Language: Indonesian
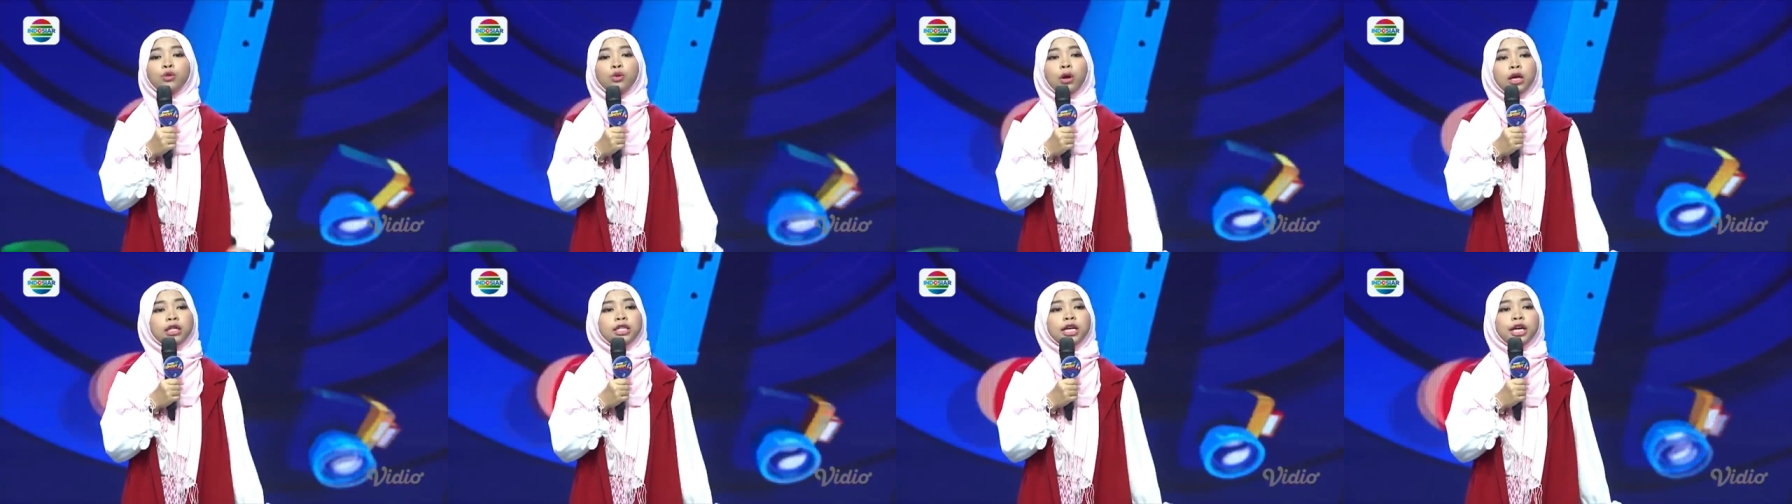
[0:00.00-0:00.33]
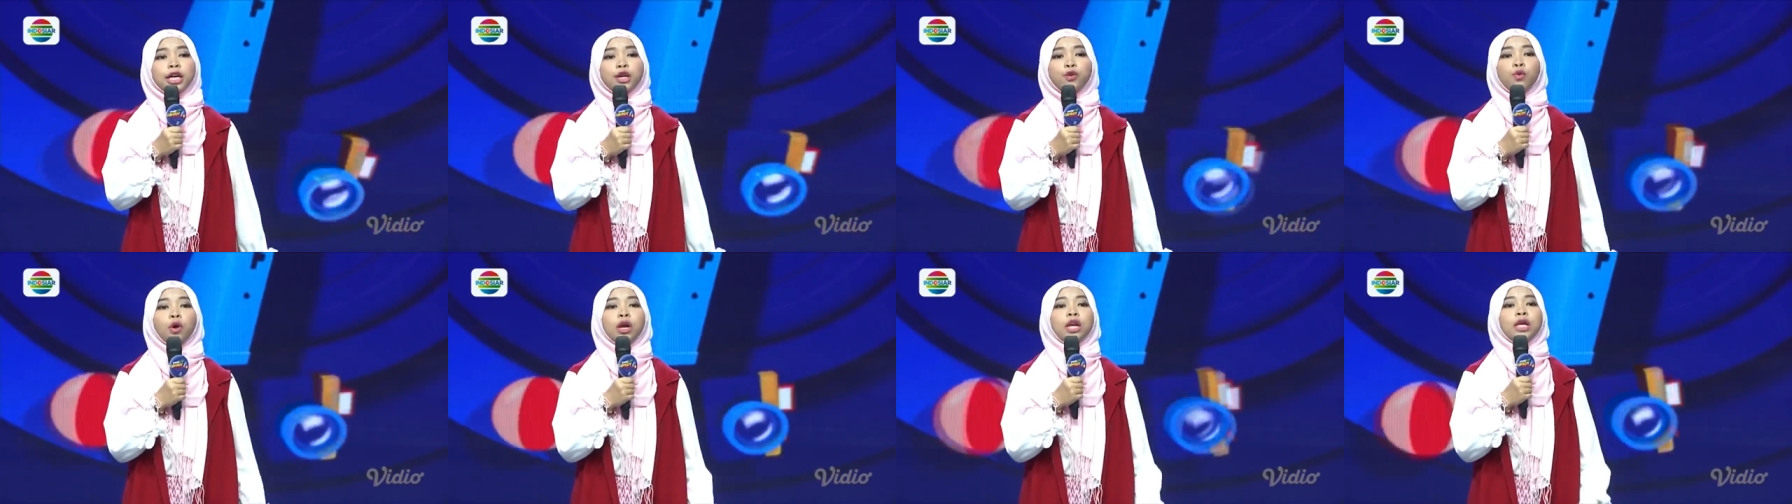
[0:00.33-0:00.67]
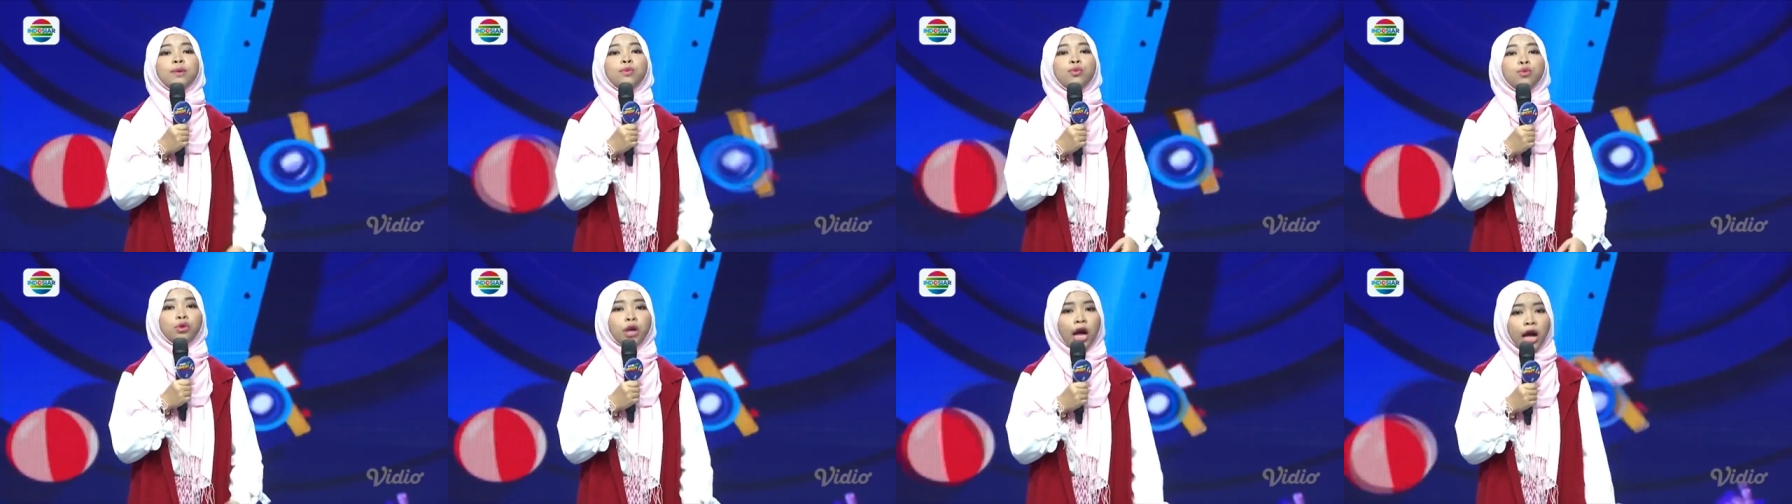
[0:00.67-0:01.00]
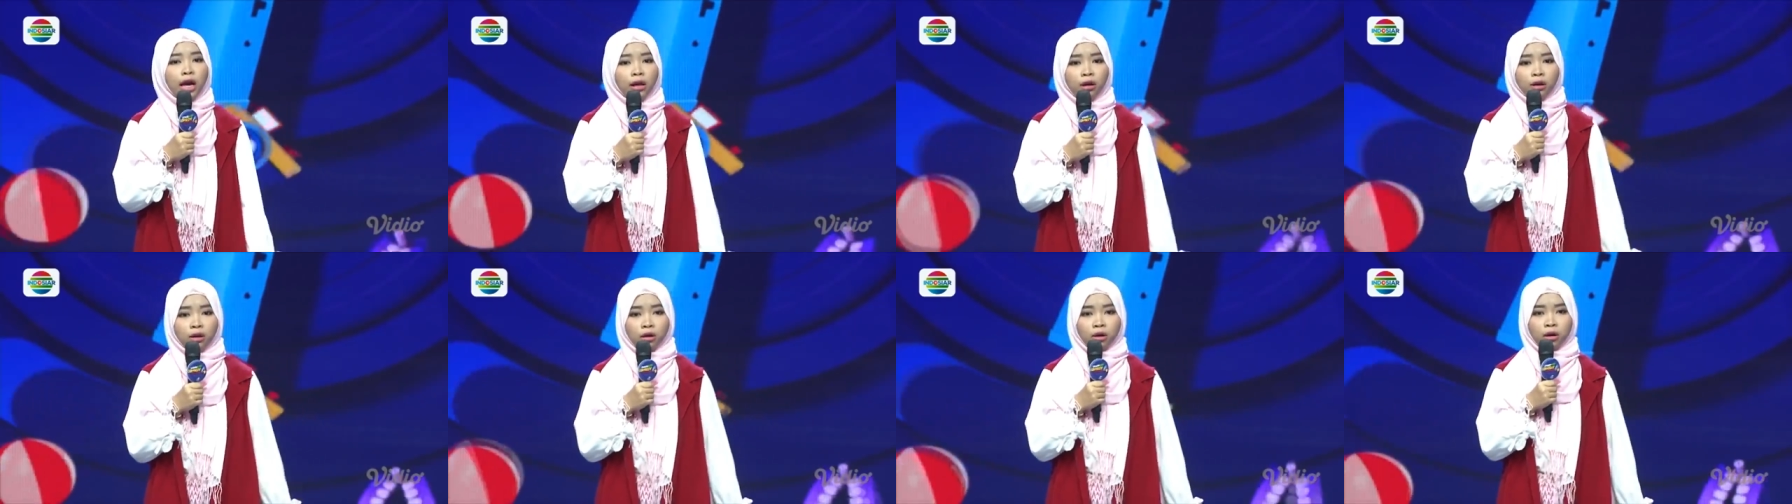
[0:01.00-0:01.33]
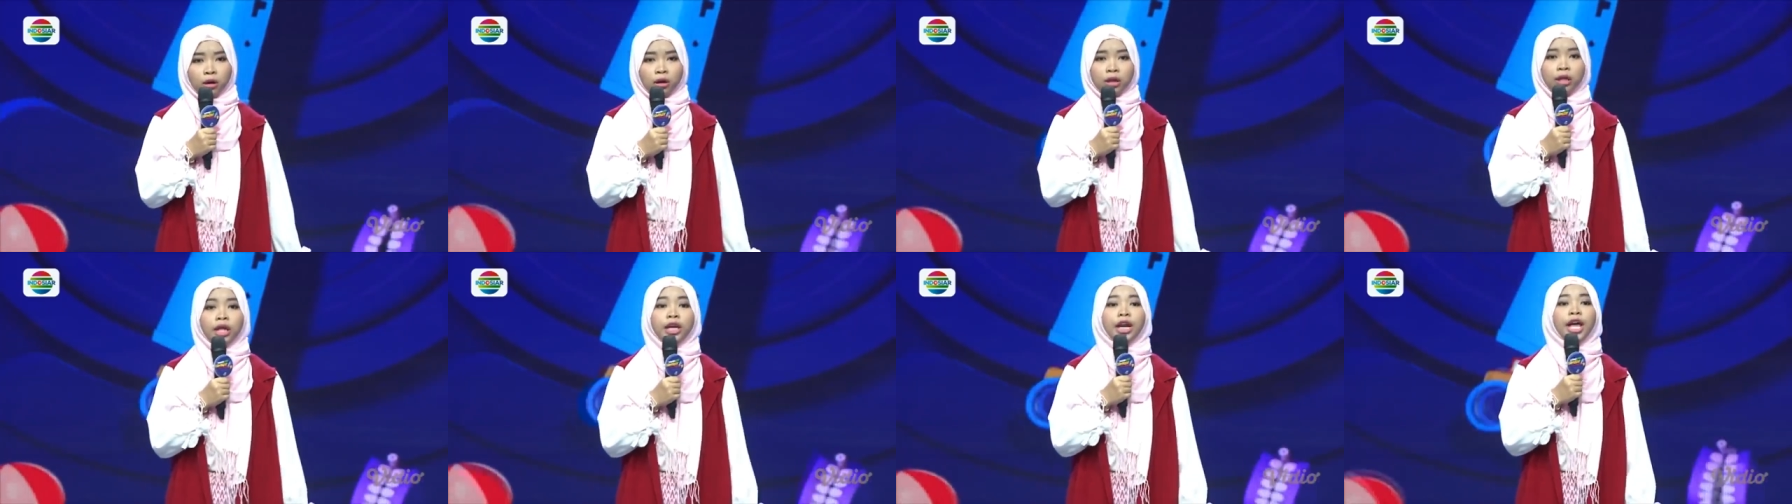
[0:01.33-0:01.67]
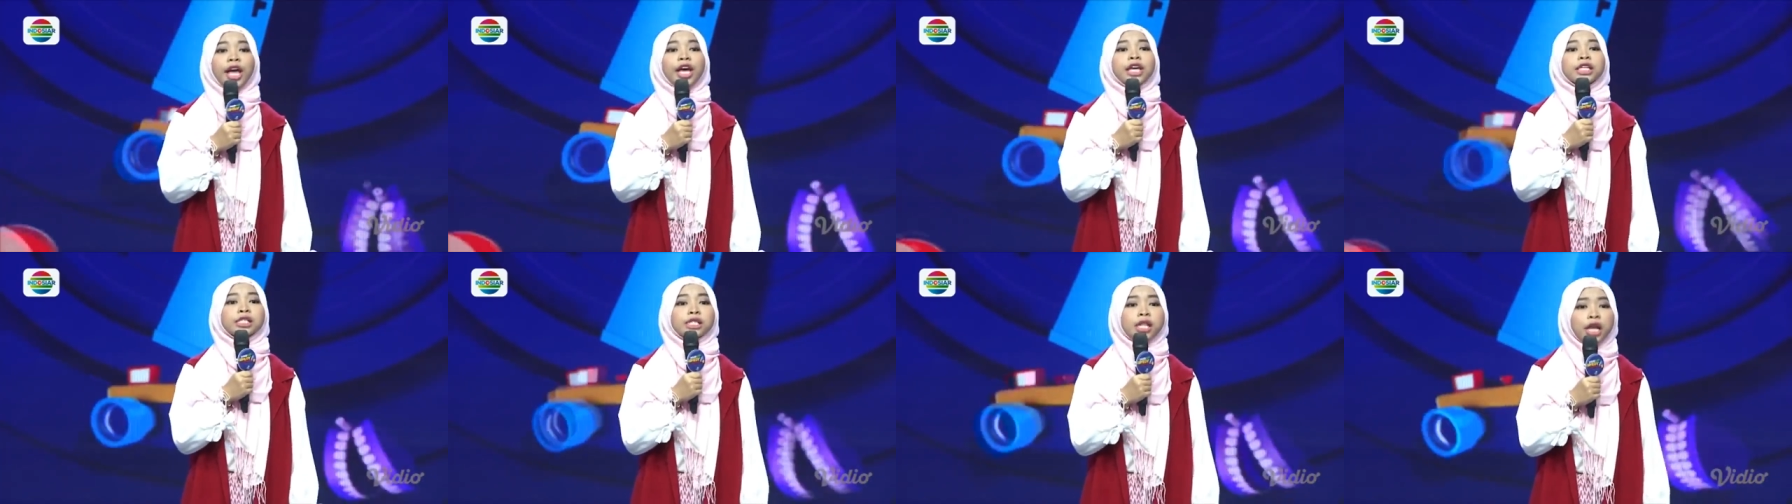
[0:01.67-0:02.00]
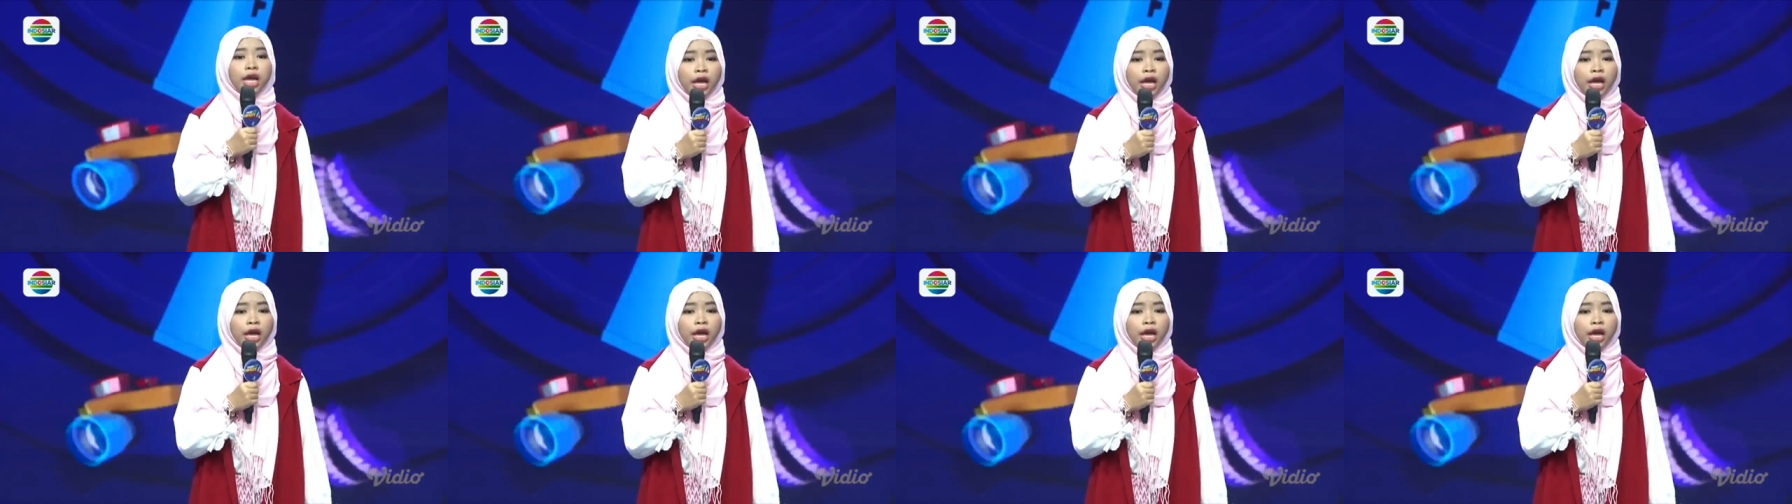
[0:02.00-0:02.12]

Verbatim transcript: ngajakin gue liburan. Dari SD,